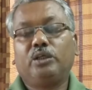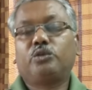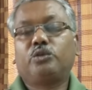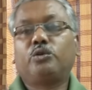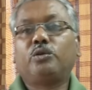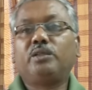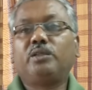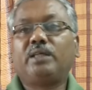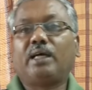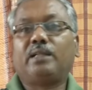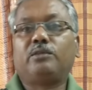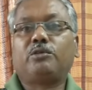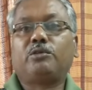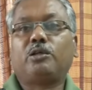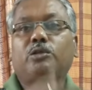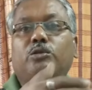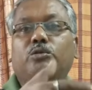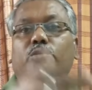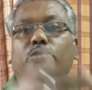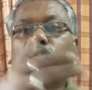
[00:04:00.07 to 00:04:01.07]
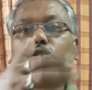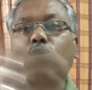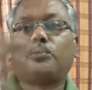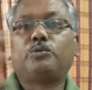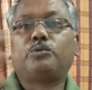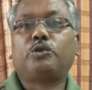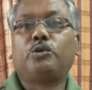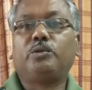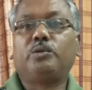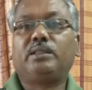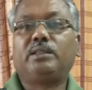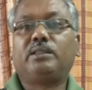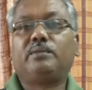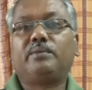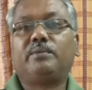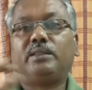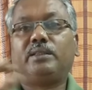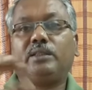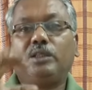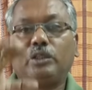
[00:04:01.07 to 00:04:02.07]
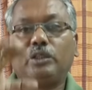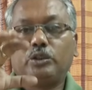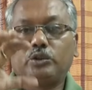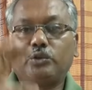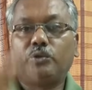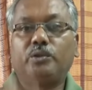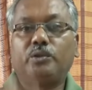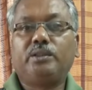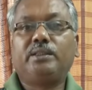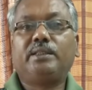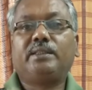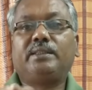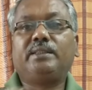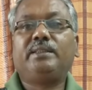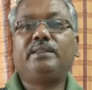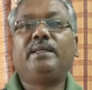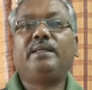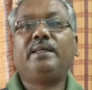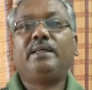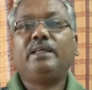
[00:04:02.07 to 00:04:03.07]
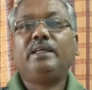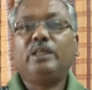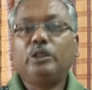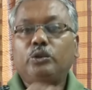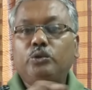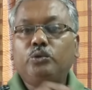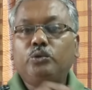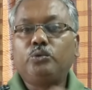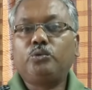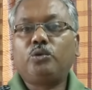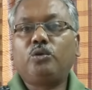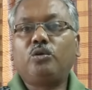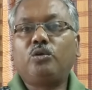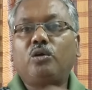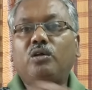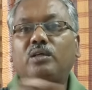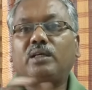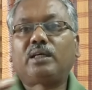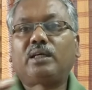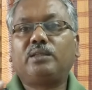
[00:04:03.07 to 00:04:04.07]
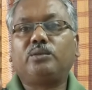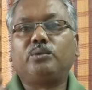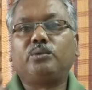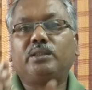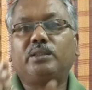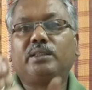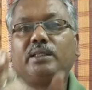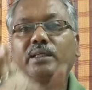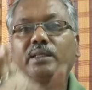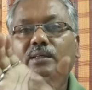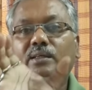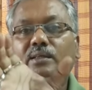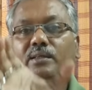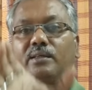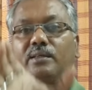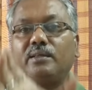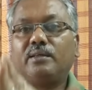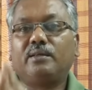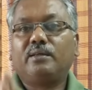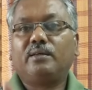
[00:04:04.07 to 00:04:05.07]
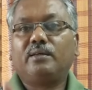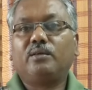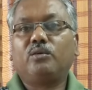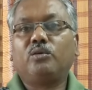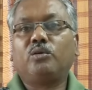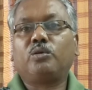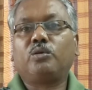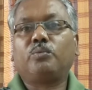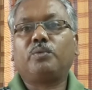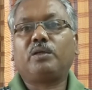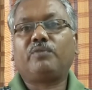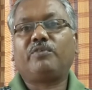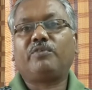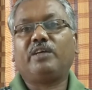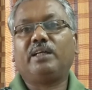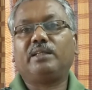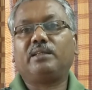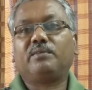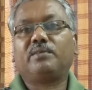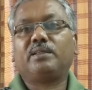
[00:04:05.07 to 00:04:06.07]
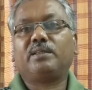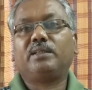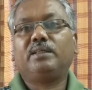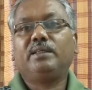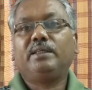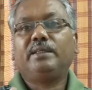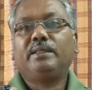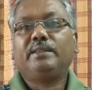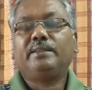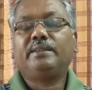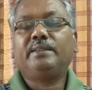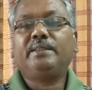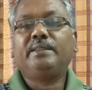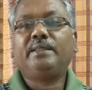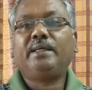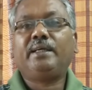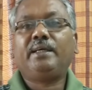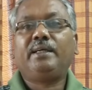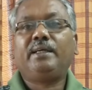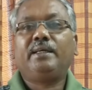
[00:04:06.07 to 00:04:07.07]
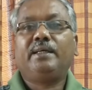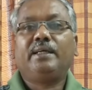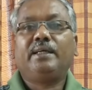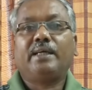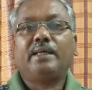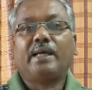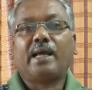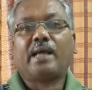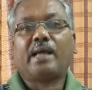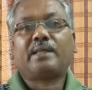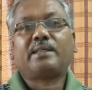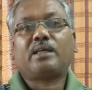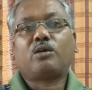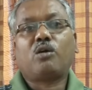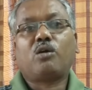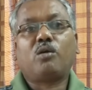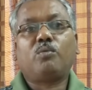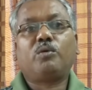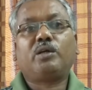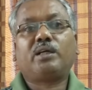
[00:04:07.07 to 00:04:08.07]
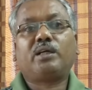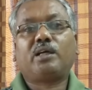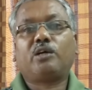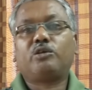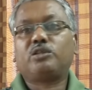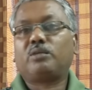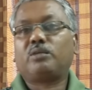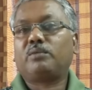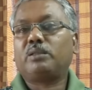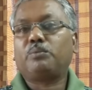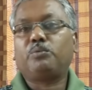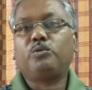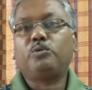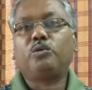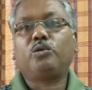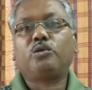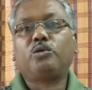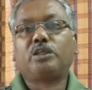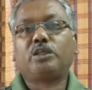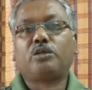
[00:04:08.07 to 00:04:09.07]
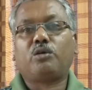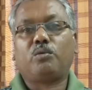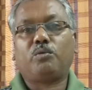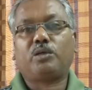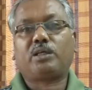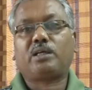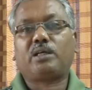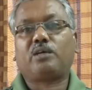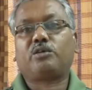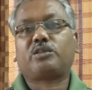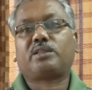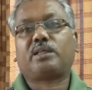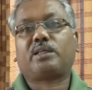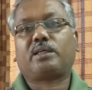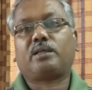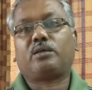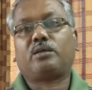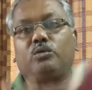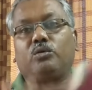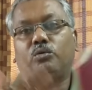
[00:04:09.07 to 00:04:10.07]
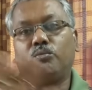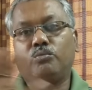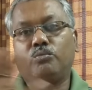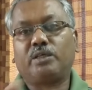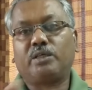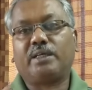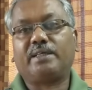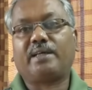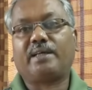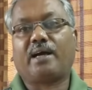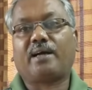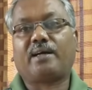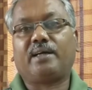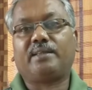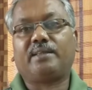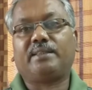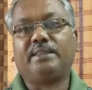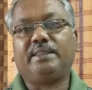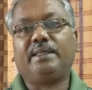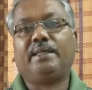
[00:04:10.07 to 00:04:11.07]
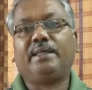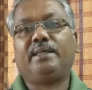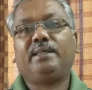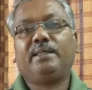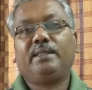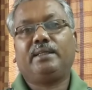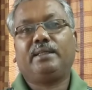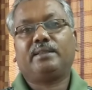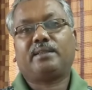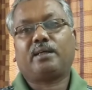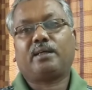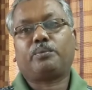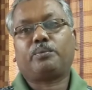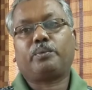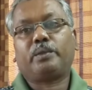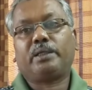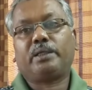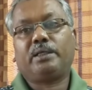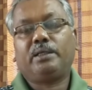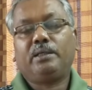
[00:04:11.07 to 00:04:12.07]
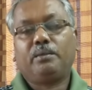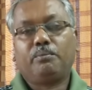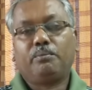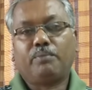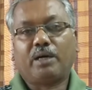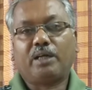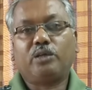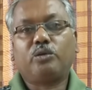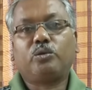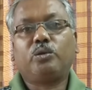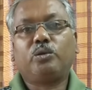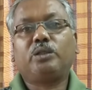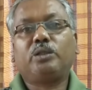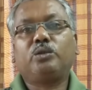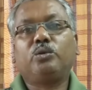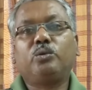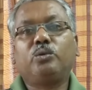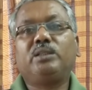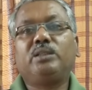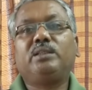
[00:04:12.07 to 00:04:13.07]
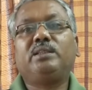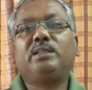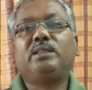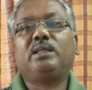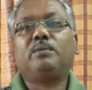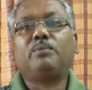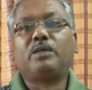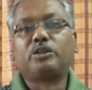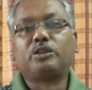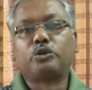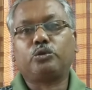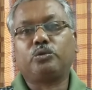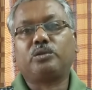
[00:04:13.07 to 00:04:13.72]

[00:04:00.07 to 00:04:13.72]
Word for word: ছড়িয়ে আলতো আলতো করে সব ছড়িয়ে দেবেন ছড়িয়ে দিয়ে দুটো লঙ্কা দুদিকে ওর উপরে ফেলে দেবেন দিয়ে একটা খবরের কাগজ আমাদের পুরনো যে খবরের কাগজ থাকে মুখে ঢাকা দিয়ে তারপরে ভালো করে দড়ি দিয়ে বা